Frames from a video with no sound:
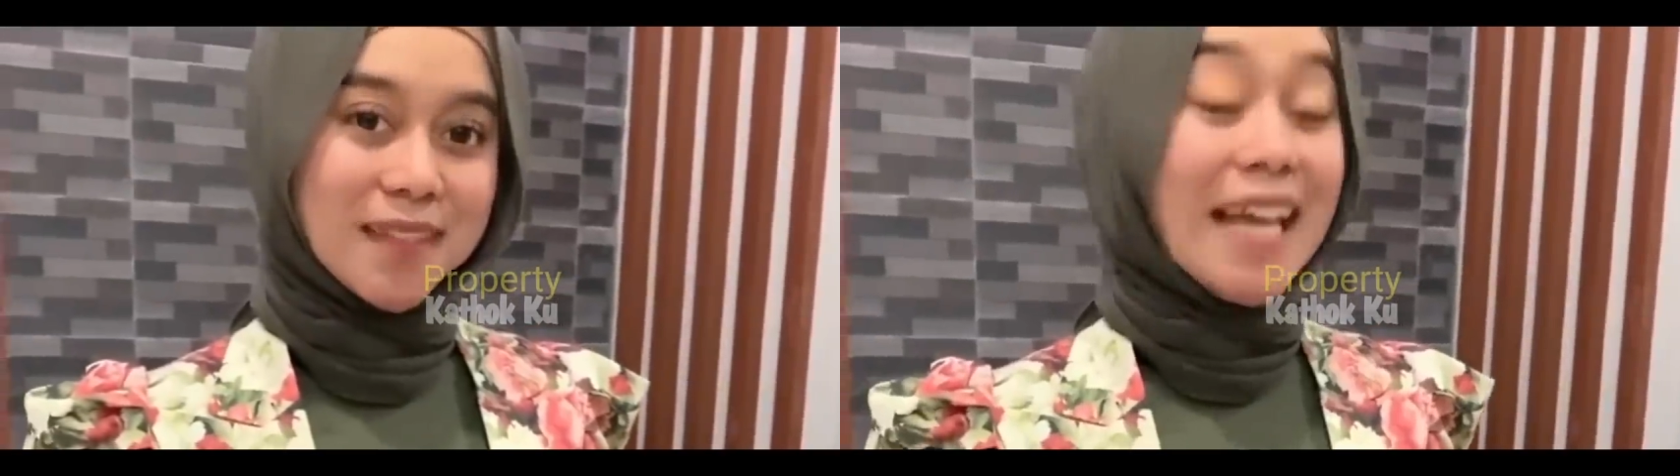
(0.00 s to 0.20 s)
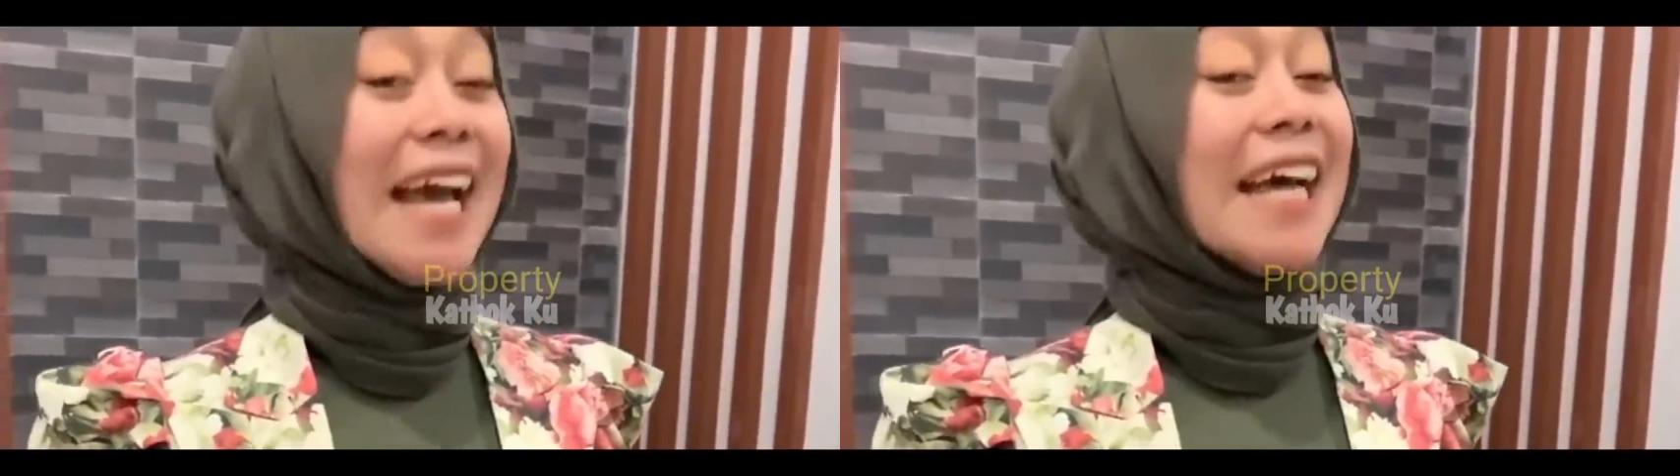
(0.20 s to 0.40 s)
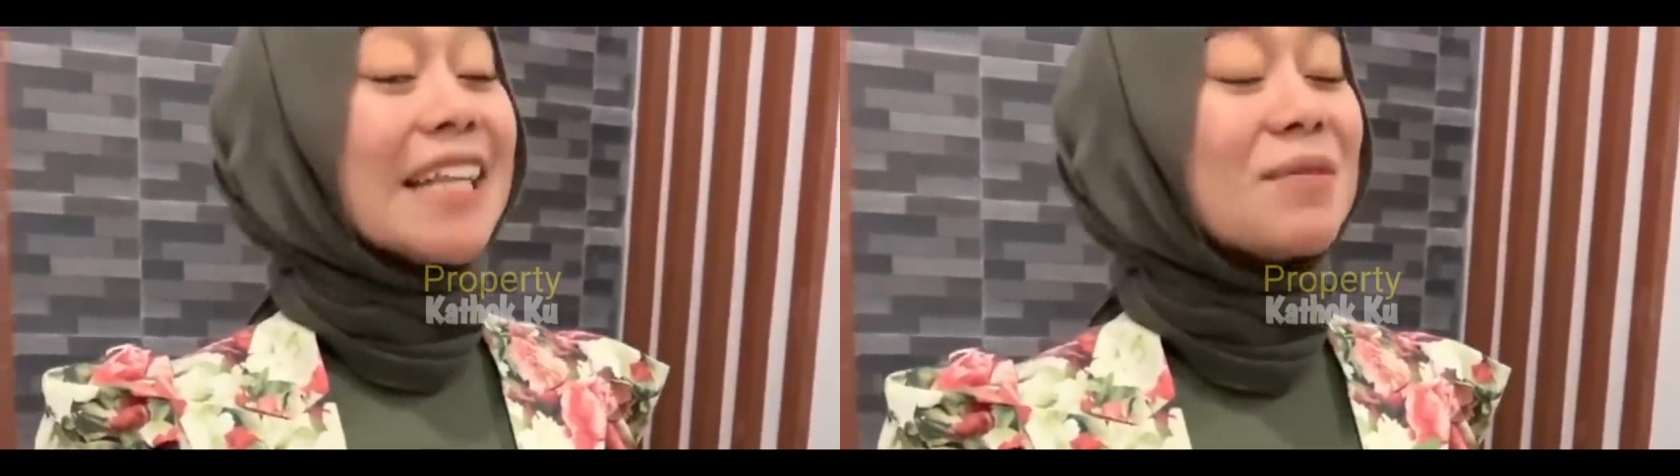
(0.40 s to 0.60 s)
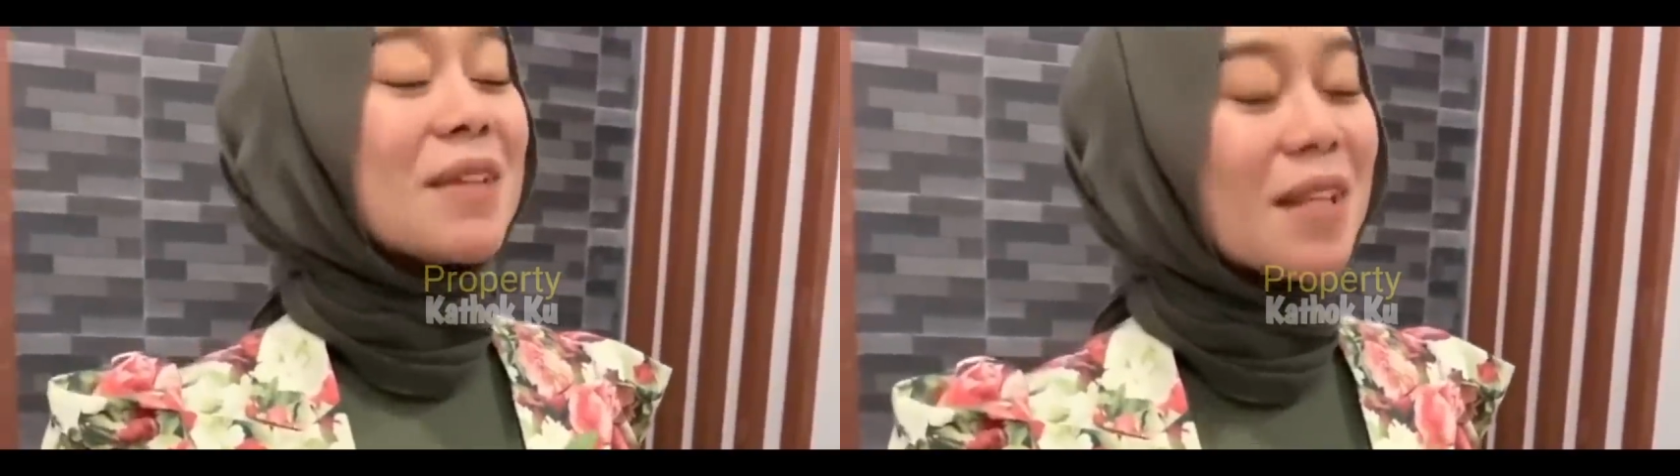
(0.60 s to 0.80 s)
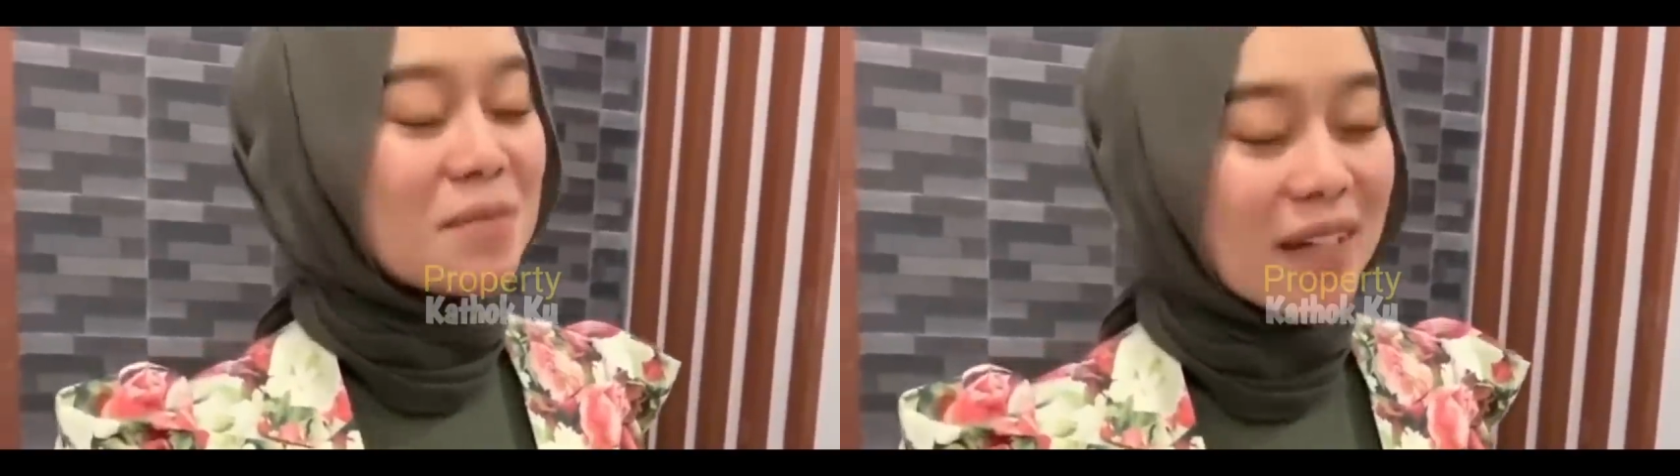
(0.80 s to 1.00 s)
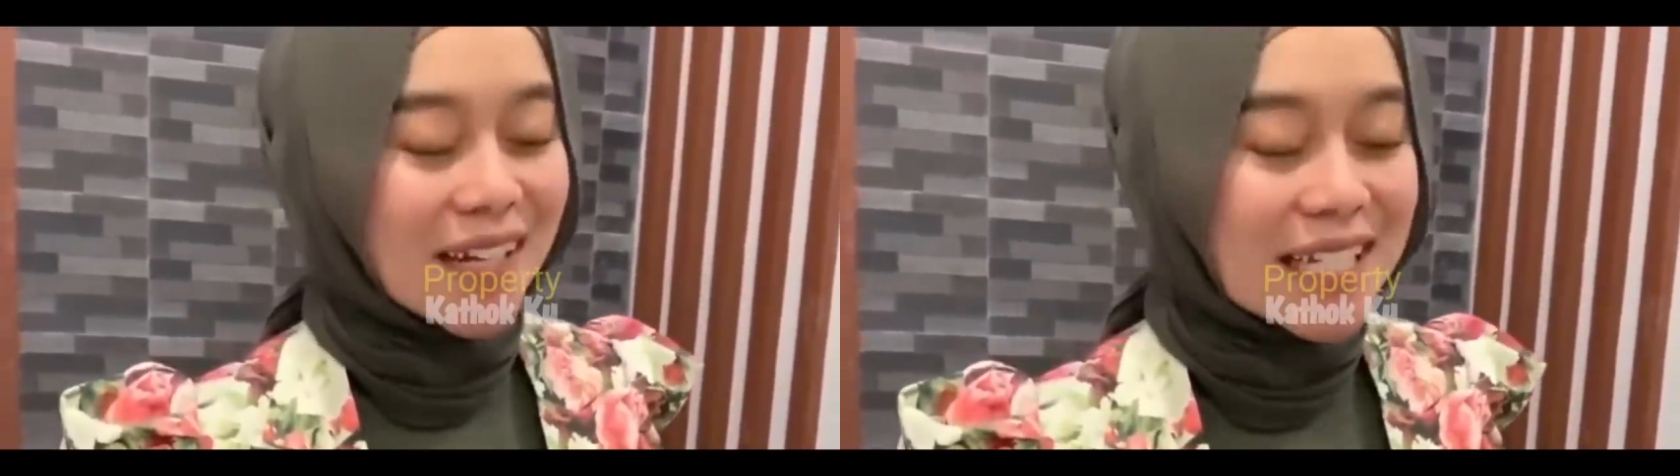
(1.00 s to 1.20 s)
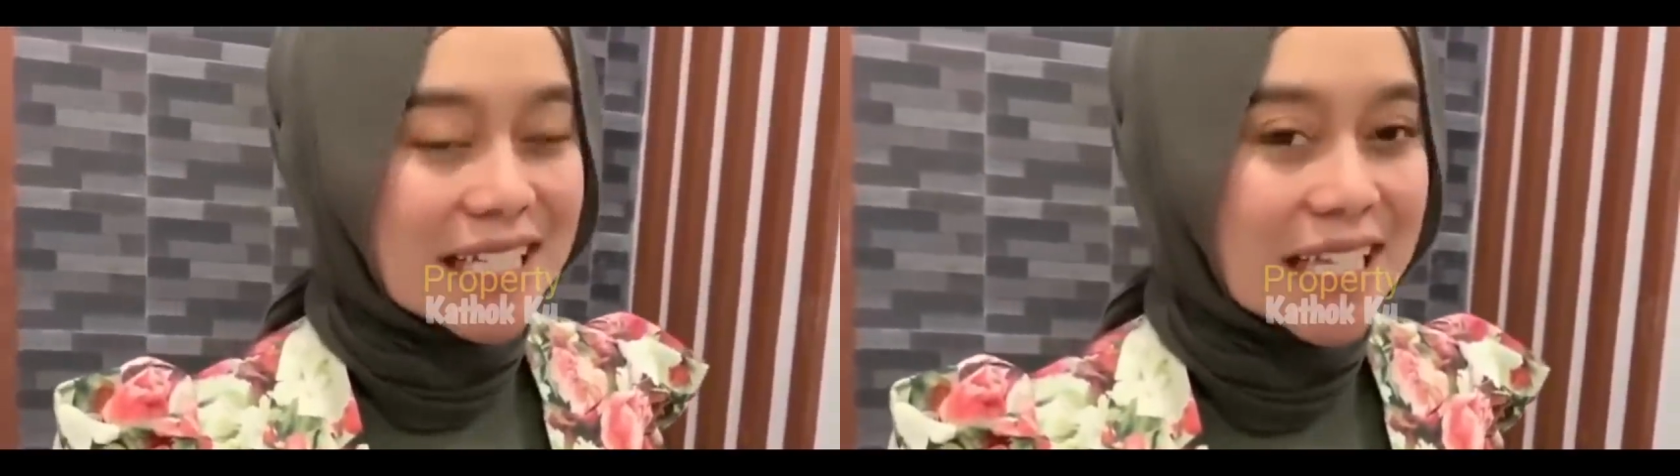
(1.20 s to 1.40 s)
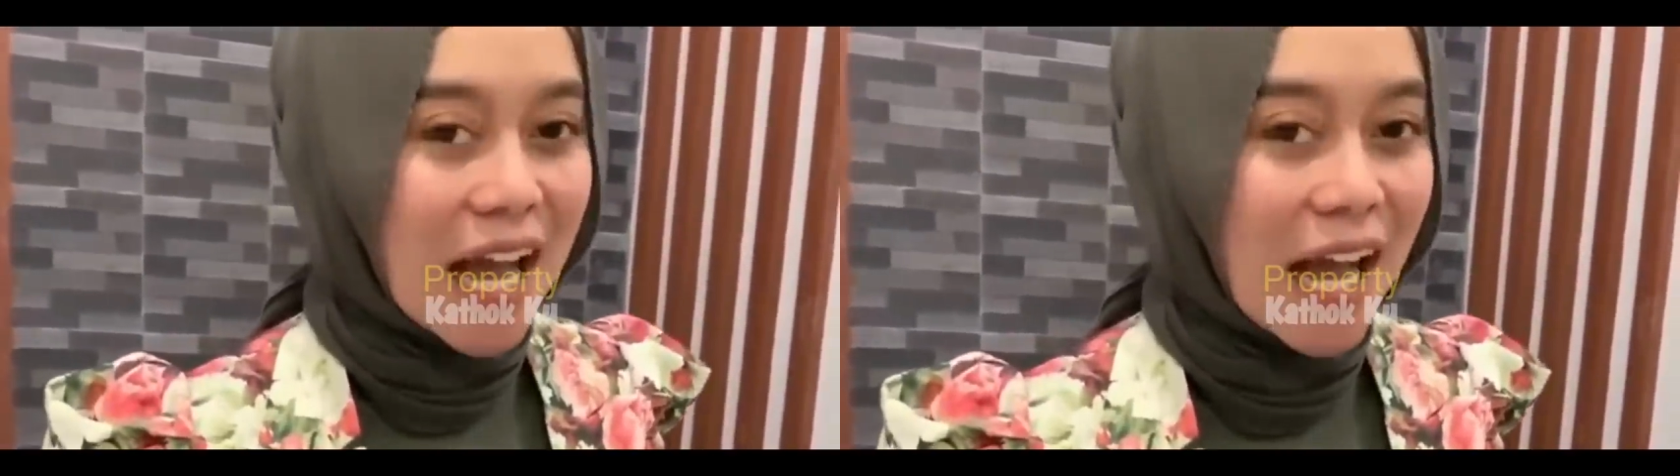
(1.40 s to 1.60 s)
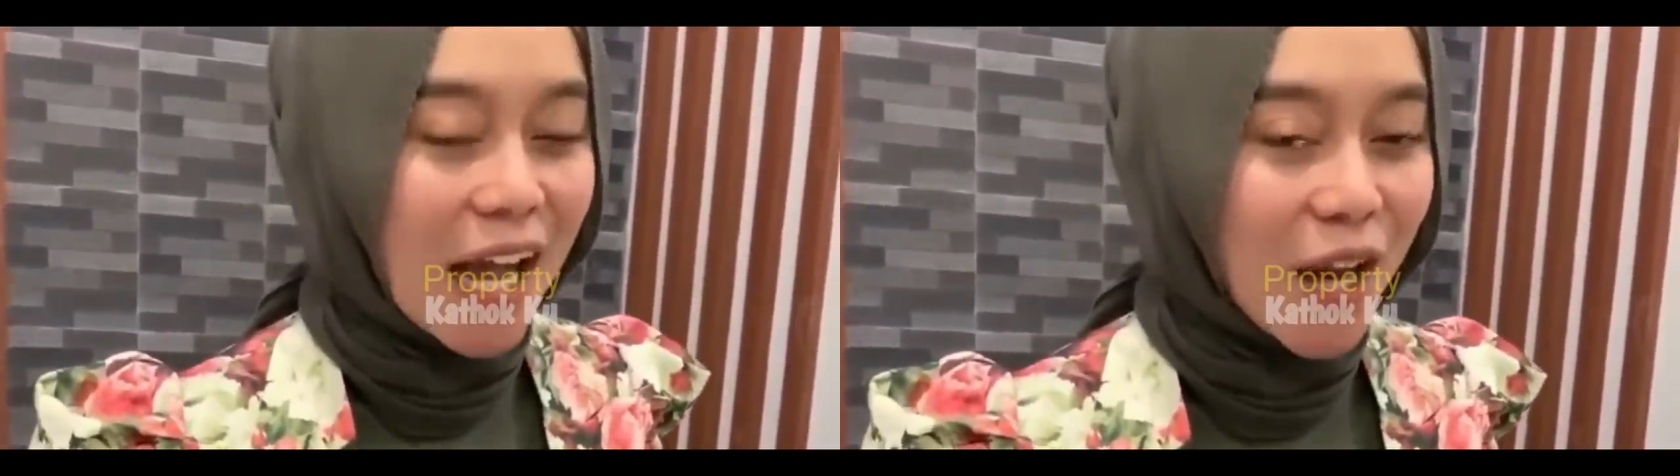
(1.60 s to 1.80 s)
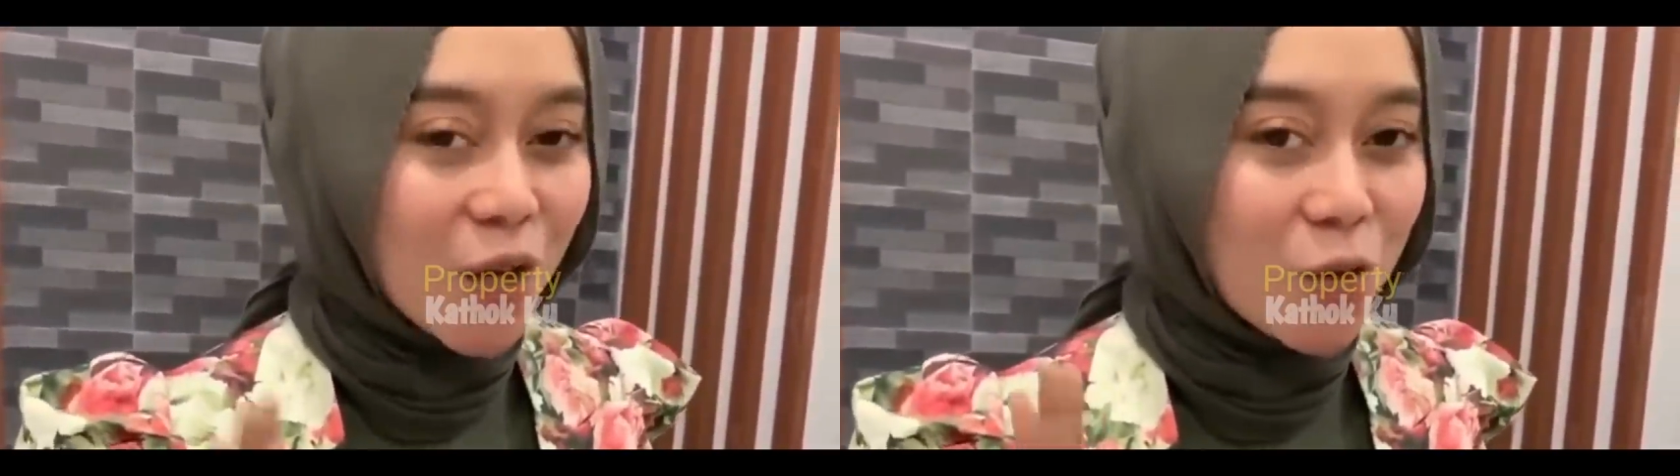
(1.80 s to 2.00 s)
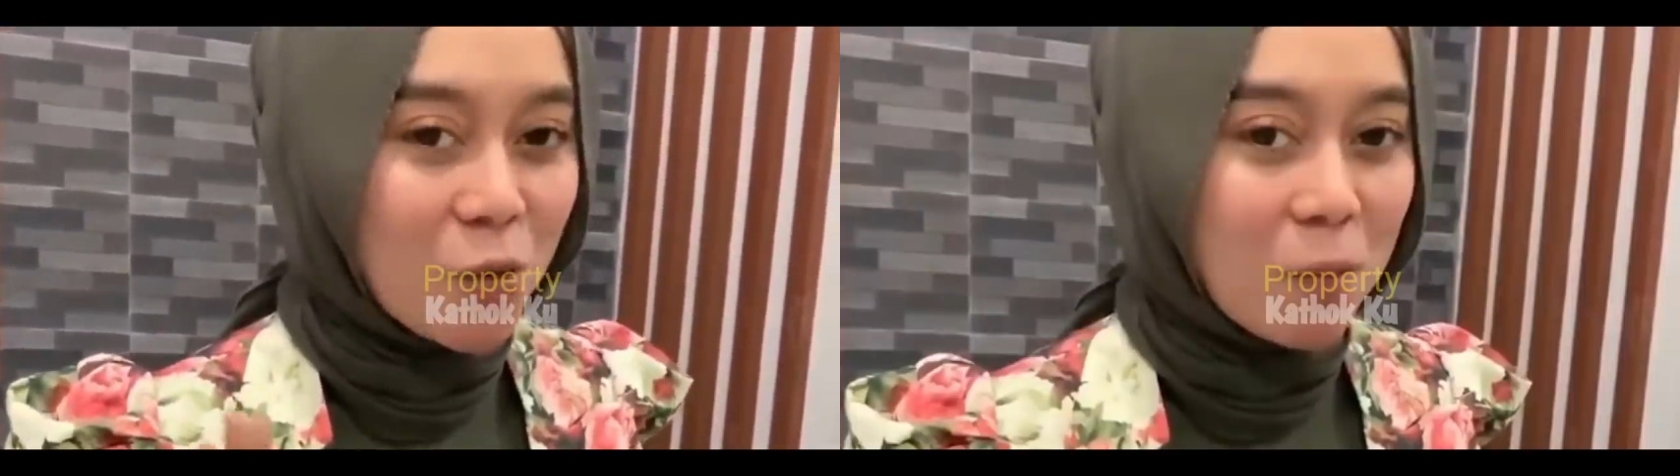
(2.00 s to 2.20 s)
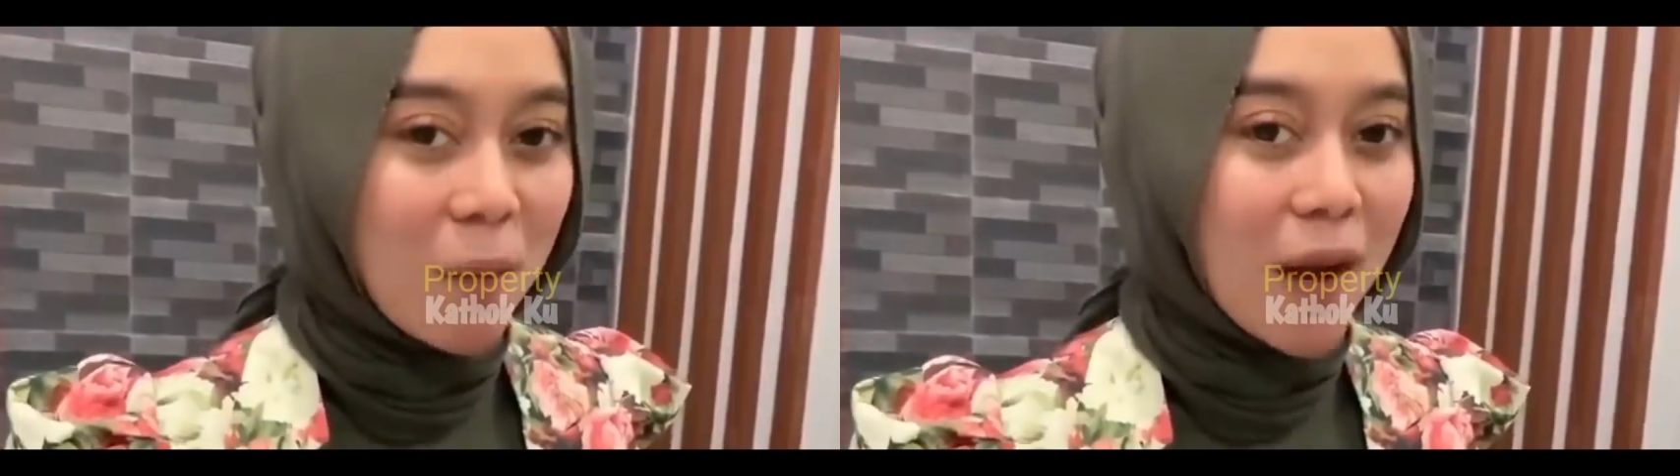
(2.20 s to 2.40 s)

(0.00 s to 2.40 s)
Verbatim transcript: kita tahu sangat